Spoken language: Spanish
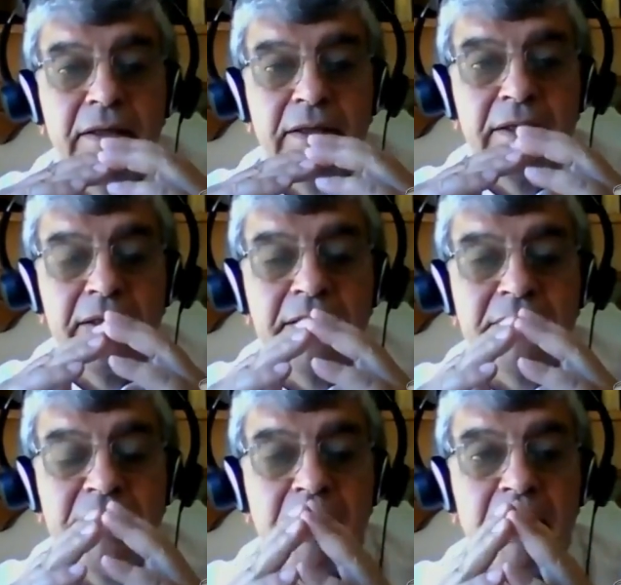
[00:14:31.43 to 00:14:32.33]
Eh, es
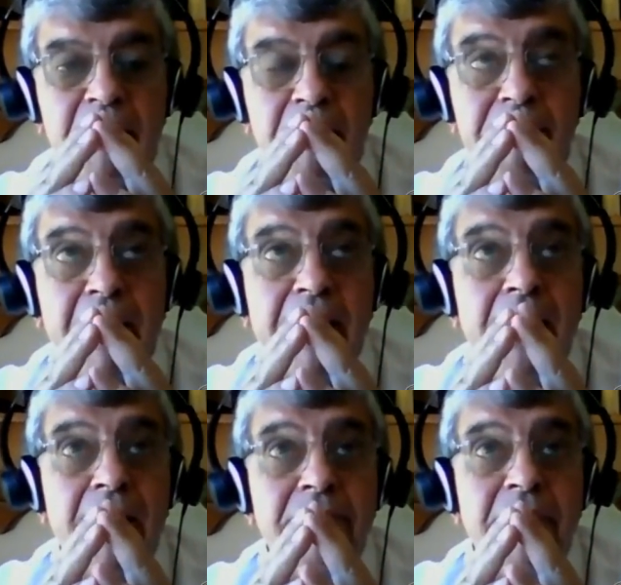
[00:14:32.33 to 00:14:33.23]
decir, eh, más que
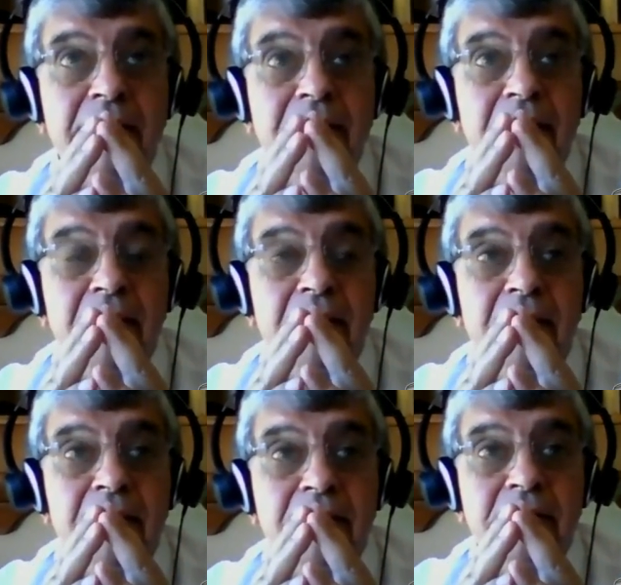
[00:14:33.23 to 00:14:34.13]

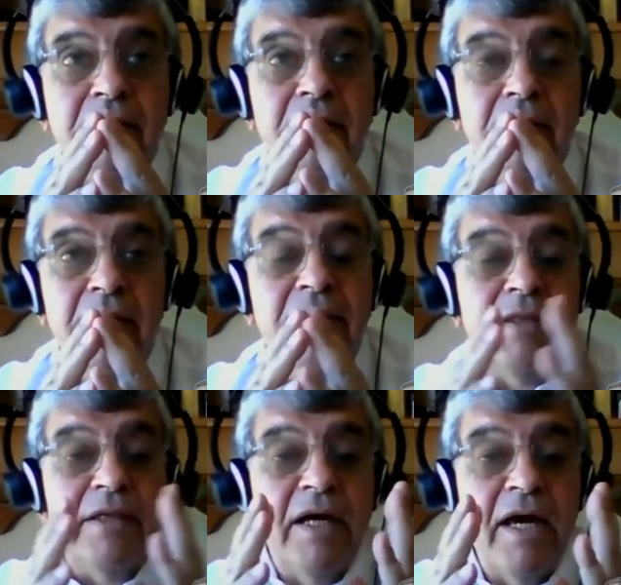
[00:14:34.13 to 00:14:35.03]
alarmante es
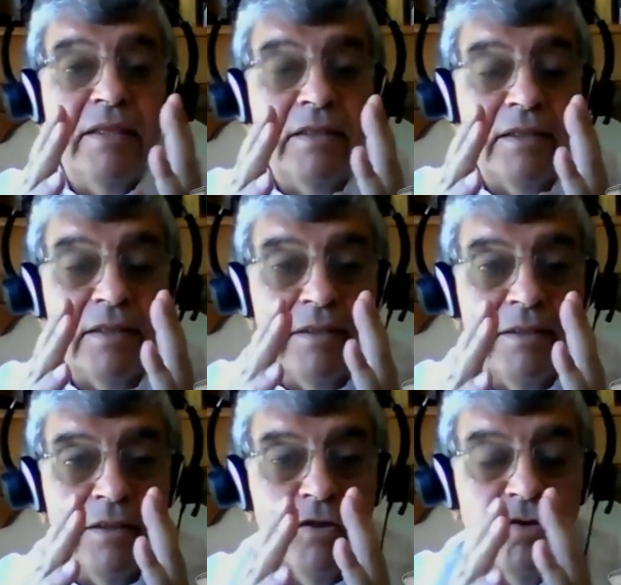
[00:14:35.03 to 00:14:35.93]
intrigante.
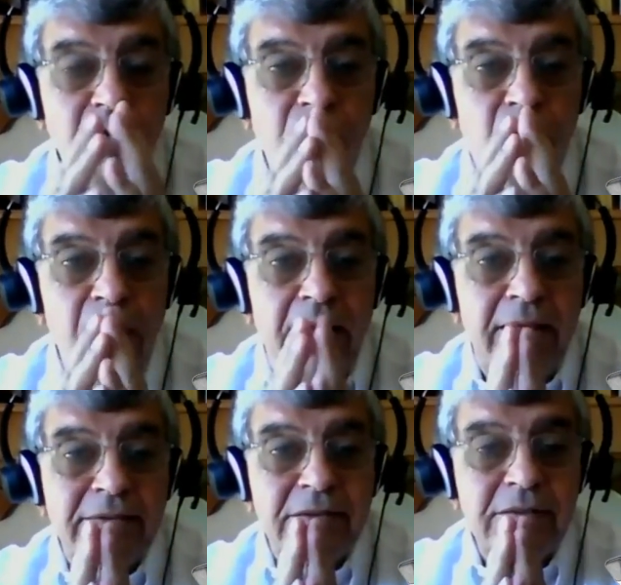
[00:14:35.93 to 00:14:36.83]
Digo, ¿cuál es?